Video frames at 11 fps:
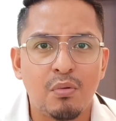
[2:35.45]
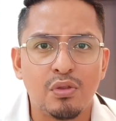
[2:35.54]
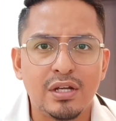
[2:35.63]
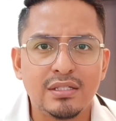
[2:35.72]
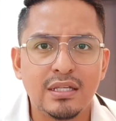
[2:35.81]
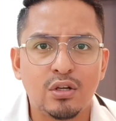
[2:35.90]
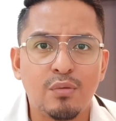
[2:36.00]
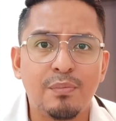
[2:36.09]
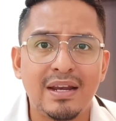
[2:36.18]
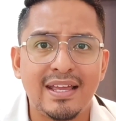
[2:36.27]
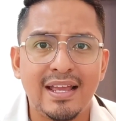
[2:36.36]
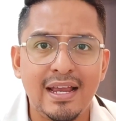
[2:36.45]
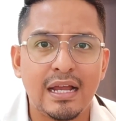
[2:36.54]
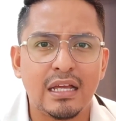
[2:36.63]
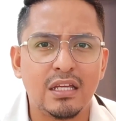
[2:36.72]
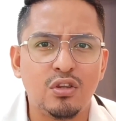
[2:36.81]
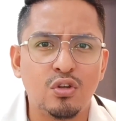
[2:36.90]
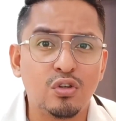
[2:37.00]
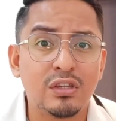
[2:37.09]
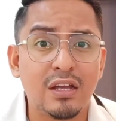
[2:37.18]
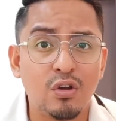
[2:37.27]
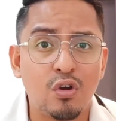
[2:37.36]
ponerse ropa ligera y
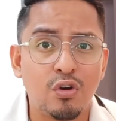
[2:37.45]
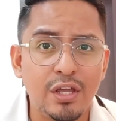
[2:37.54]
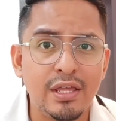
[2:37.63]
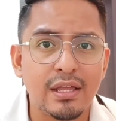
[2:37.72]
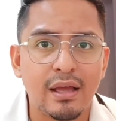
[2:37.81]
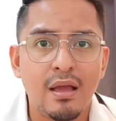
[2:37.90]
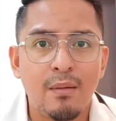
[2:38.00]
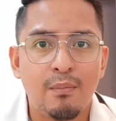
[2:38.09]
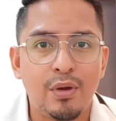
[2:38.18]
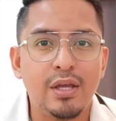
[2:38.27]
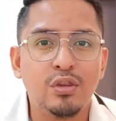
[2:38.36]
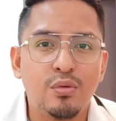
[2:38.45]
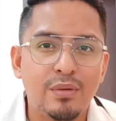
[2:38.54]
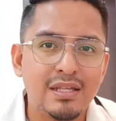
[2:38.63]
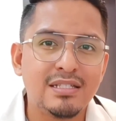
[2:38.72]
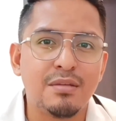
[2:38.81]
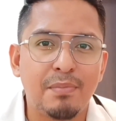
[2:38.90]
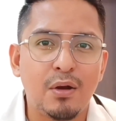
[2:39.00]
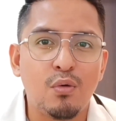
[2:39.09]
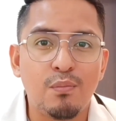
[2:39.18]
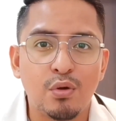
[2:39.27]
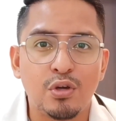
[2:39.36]
no tan colorida, pues esto va a
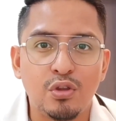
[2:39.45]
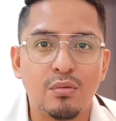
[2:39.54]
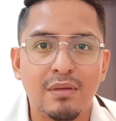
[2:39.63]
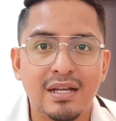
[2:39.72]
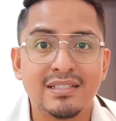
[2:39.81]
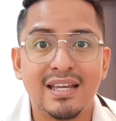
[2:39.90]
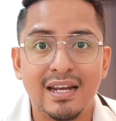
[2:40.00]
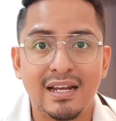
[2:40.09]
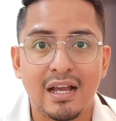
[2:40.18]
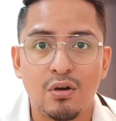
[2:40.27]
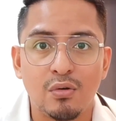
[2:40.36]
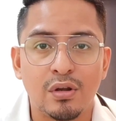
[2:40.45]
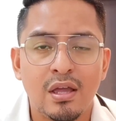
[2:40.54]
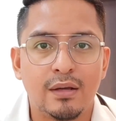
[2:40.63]
disipar un poquito más el calor.